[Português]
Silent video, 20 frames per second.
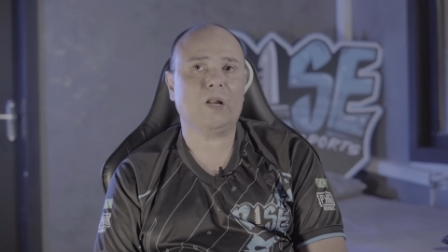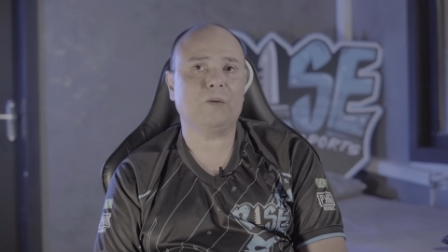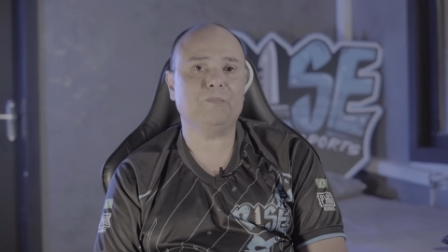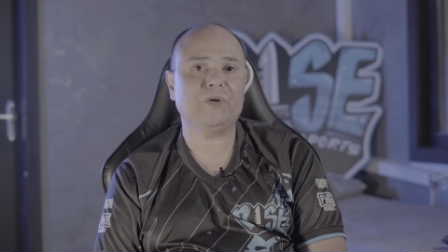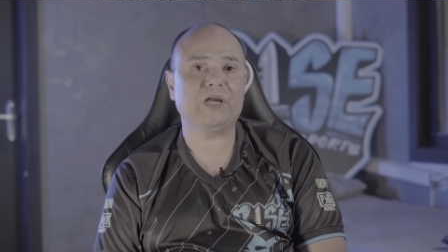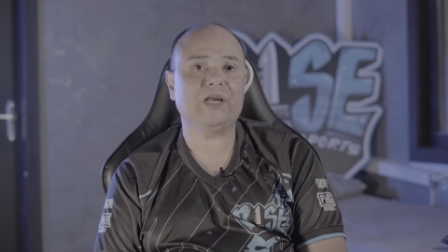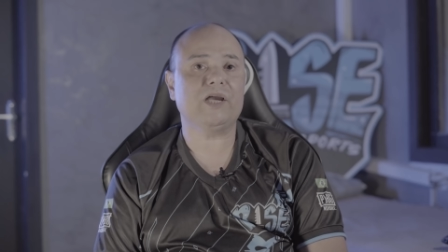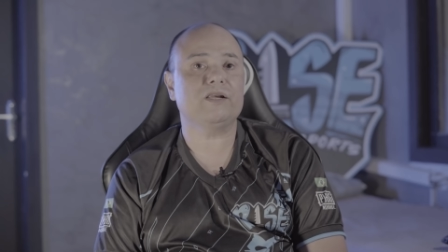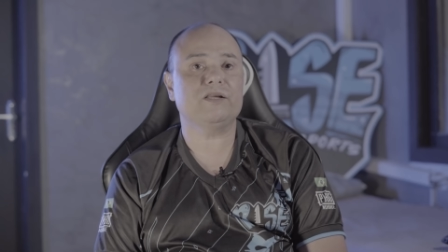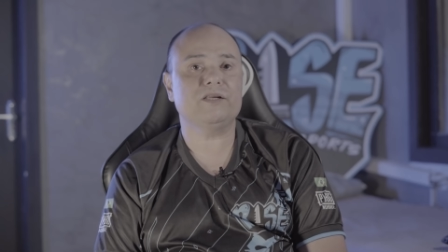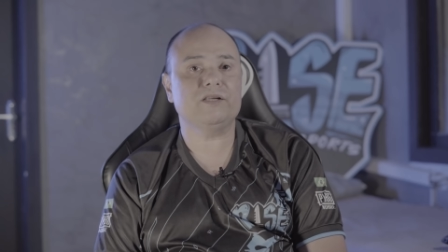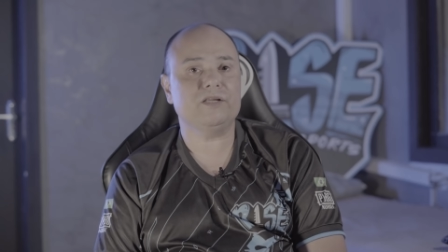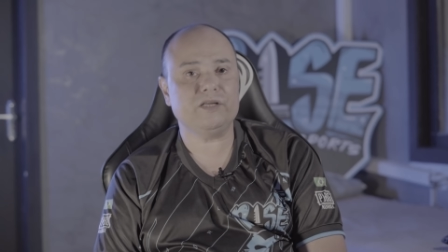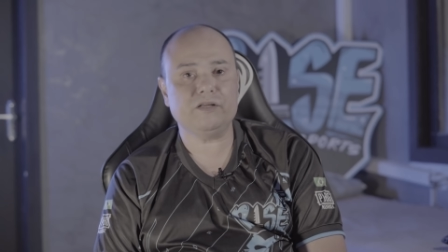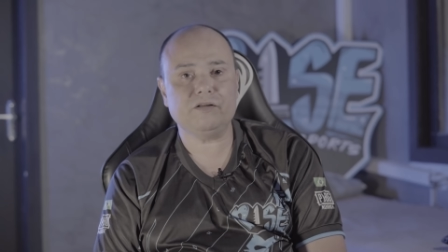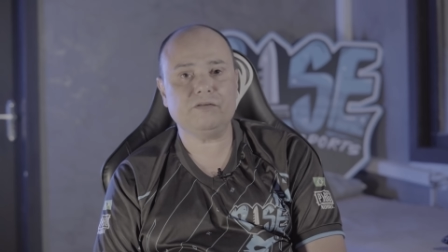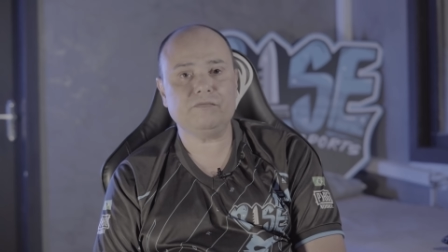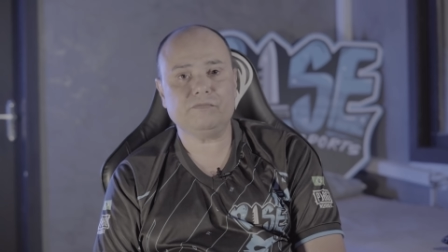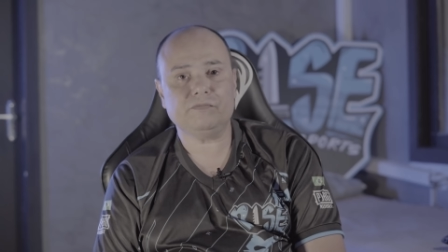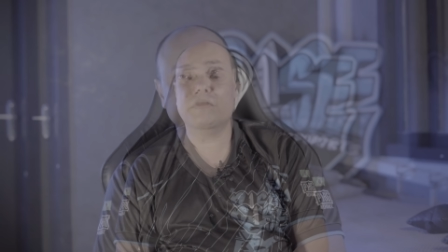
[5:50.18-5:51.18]

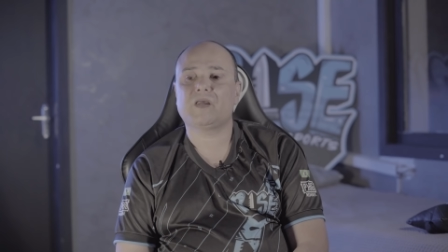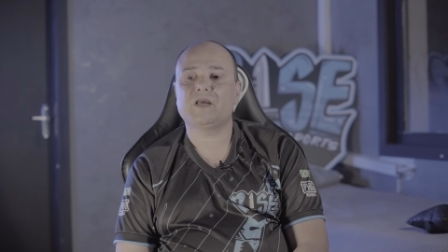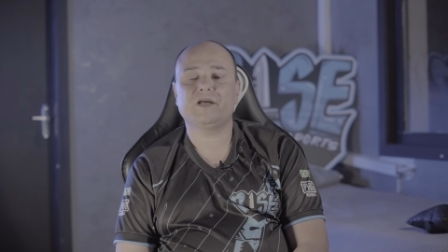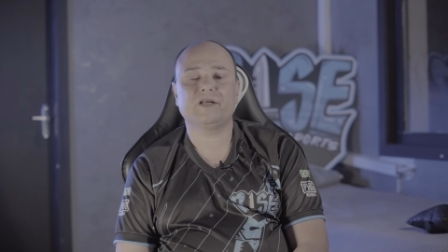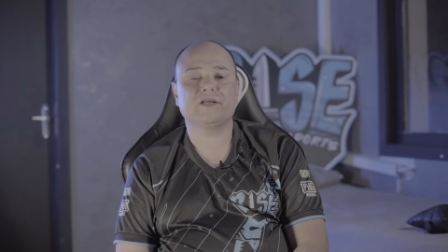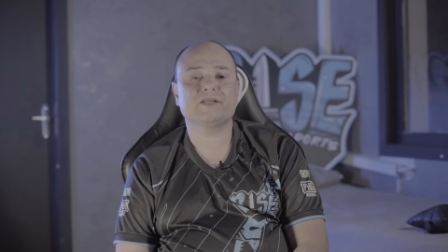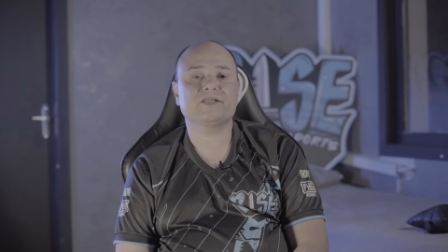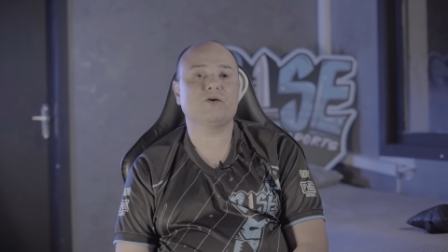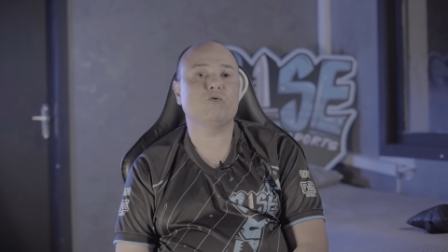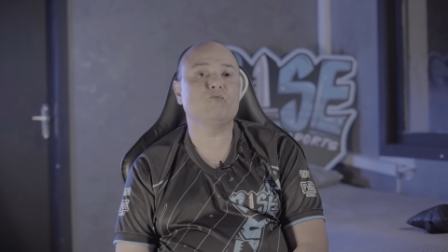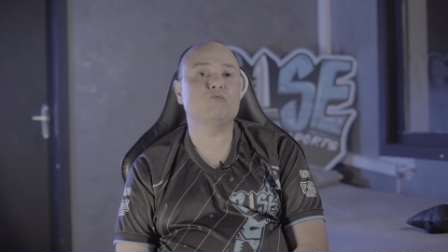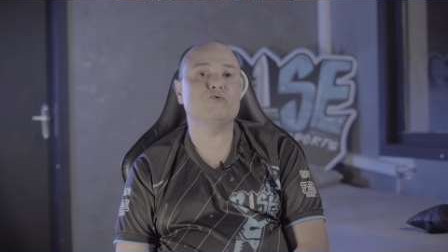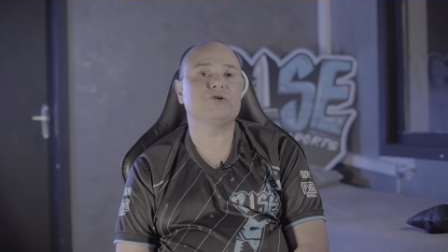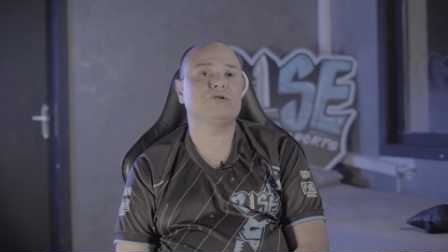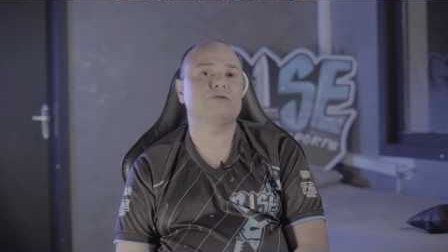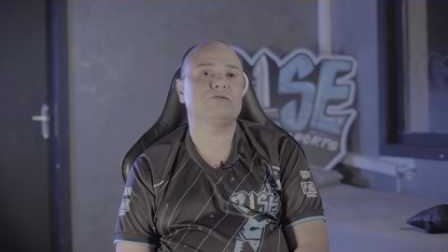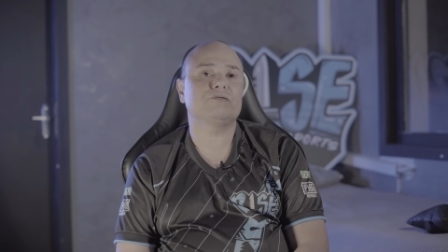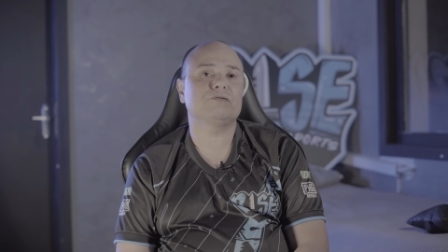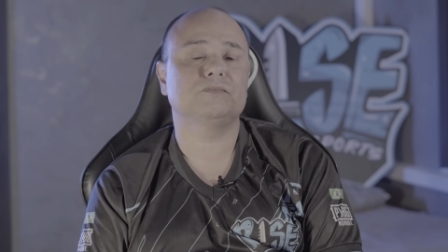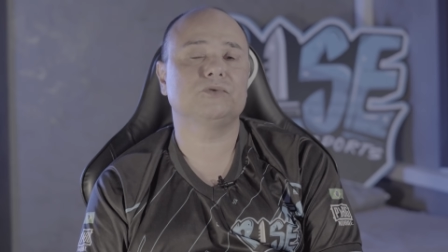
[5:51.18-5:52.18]
pequenininho e cresceu
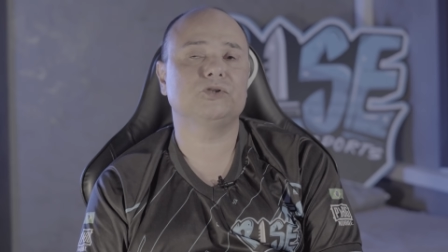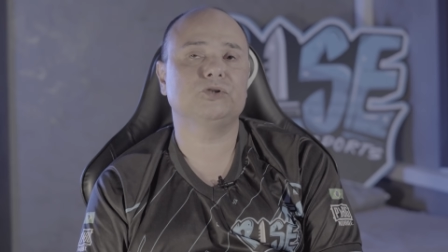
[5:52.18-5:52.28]
muito.